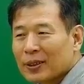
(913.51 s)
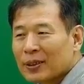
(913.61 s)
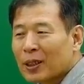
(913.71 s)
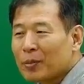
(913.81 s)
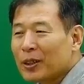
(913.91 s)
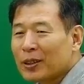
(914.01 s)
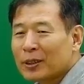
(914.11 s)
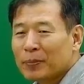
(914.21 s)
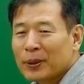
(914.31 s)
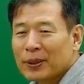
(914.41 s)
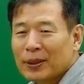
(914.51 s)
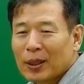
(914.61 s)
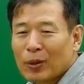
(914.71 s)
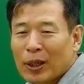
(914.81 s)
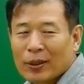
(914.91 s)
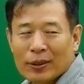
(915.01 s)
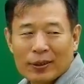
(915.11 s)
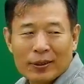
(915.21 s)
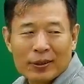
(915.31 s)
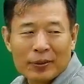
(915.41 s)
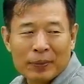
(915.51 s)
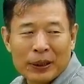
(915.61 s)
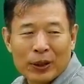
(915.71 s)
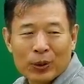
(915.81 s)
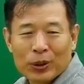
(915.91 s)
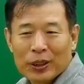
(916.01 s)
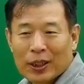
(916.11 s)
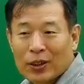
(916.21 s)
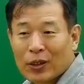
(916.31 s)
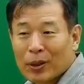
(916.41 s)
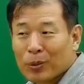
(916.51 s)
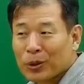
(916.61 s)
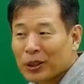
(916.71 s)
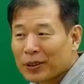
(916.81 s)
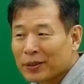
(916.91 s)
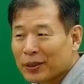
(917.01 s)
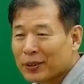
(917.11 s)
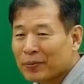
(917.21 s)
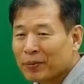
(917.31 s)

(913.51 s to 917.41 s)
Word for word: 터미널 스피드라고 하는 비디오로 제가 영화를 본 적이 있어요.